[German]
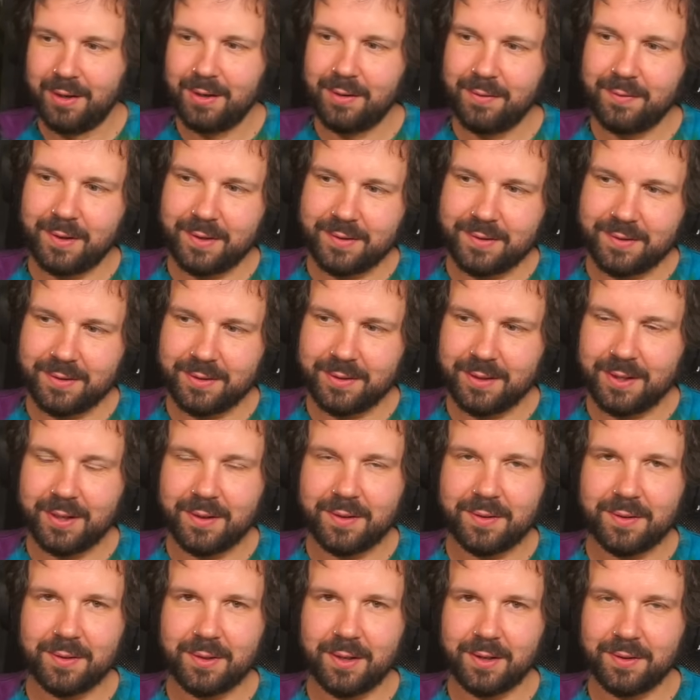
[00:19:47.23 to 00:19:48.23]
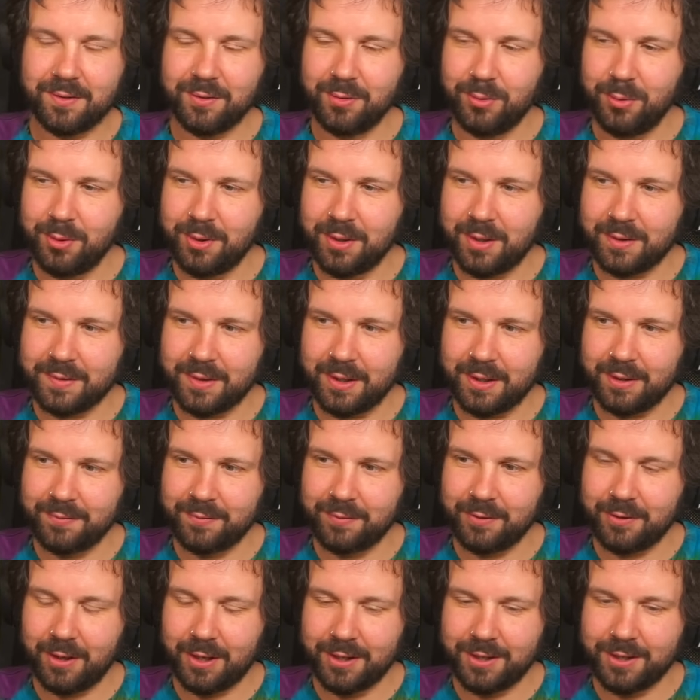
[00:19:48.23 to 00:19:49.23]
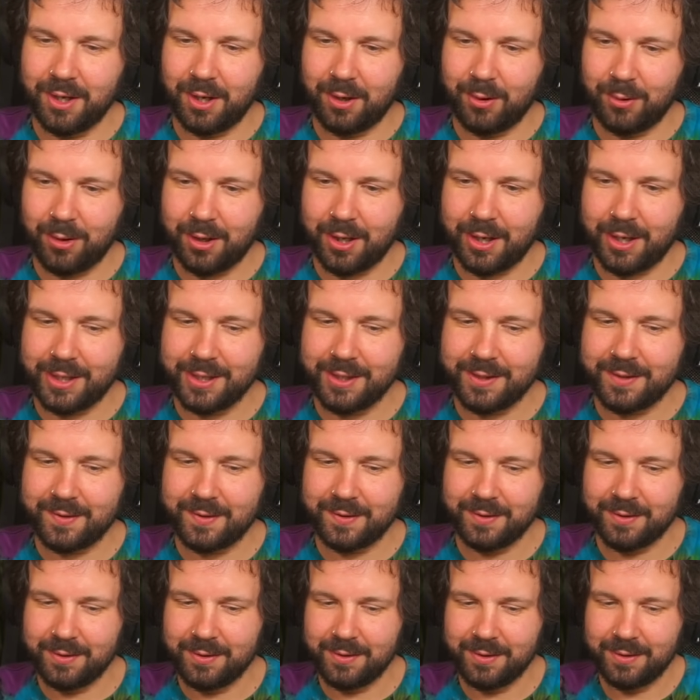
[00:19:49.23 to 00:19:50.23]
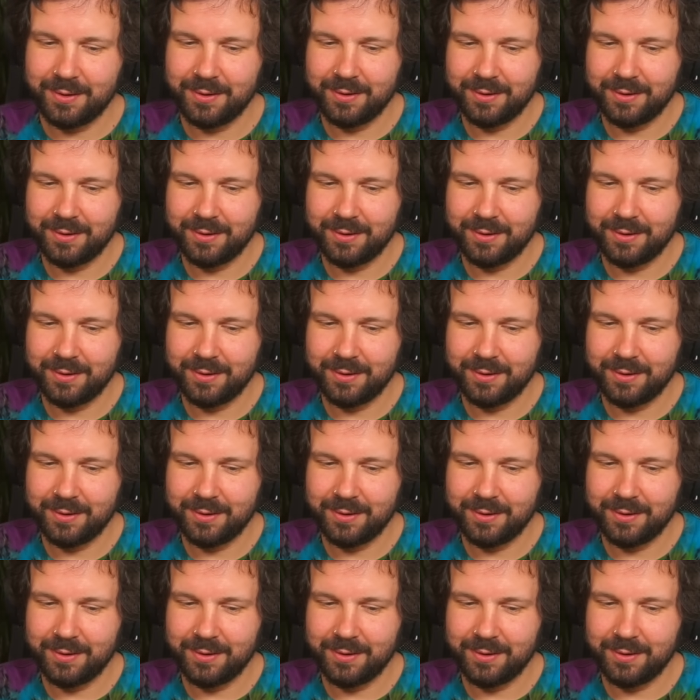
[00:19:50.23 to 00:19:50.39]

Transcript: was ganze, ganzen Hühnersachen, woran die auch reich sind?